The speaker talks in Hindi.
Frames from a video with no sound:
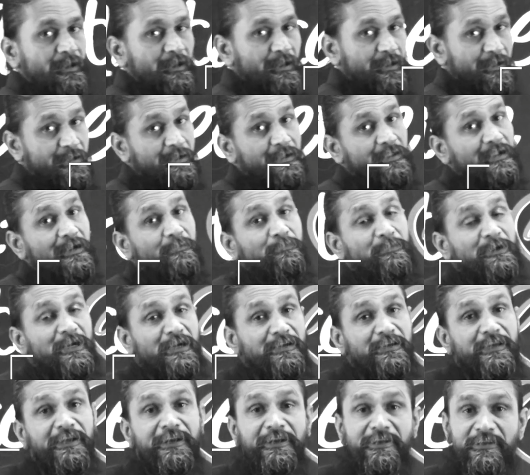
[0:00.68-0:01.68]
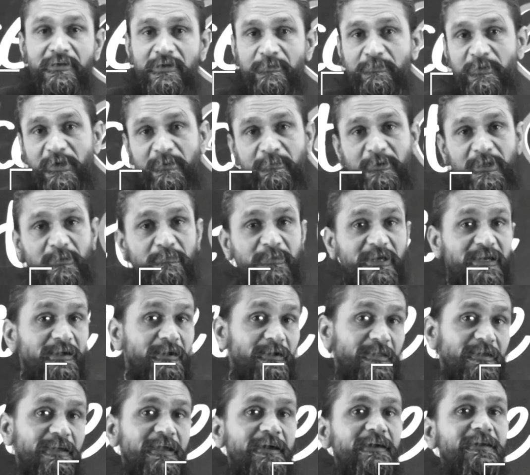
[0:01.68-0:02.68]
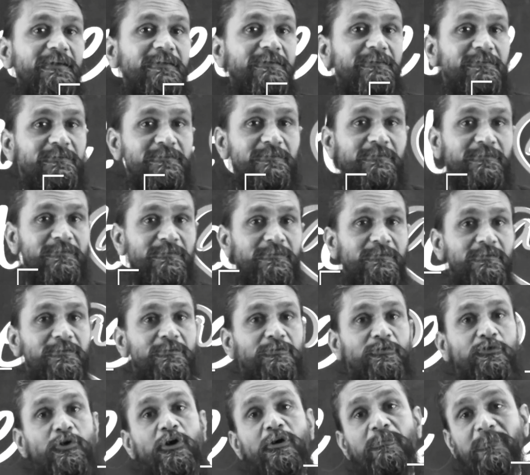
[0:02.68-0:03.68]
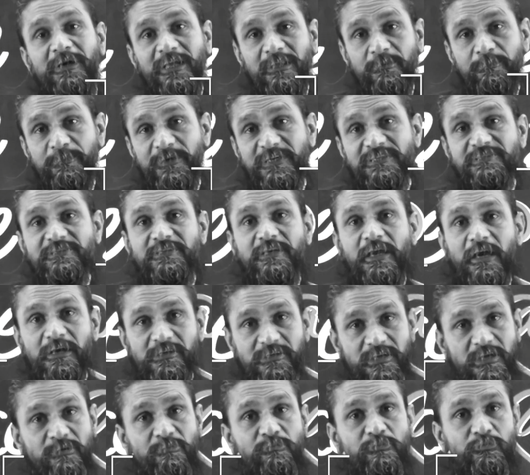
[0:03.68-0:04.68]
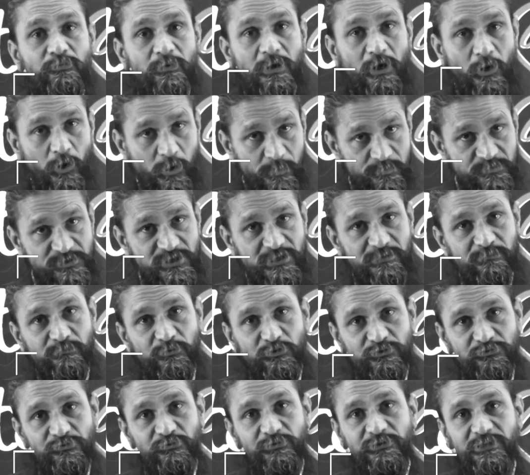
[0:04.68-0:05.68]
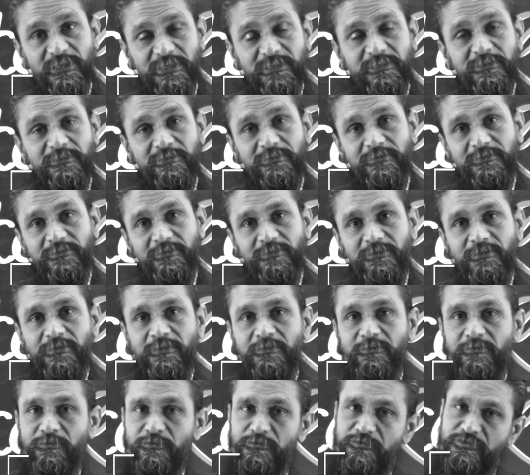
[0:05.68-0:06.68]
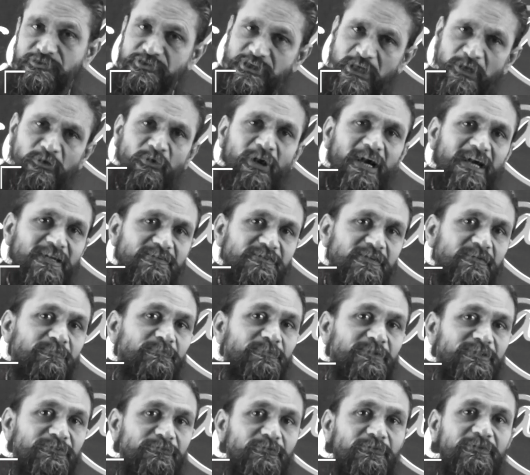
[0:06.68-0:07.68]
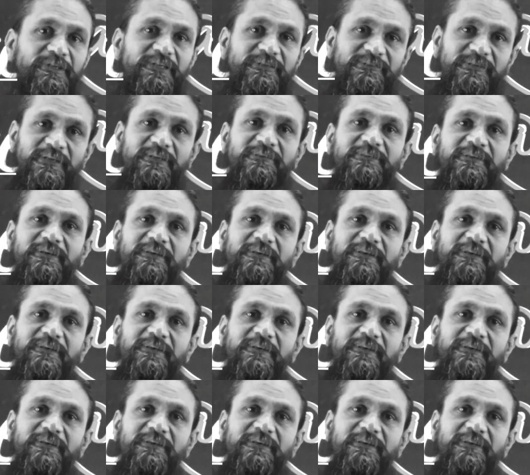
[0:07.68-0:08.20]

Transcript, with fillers: अगर आपका गेट का पेपर बिगड़ गया है तो हमारे पास क्या क्या ऑप्शन मौजूद हैं चलो आज हम इसको डिस्कस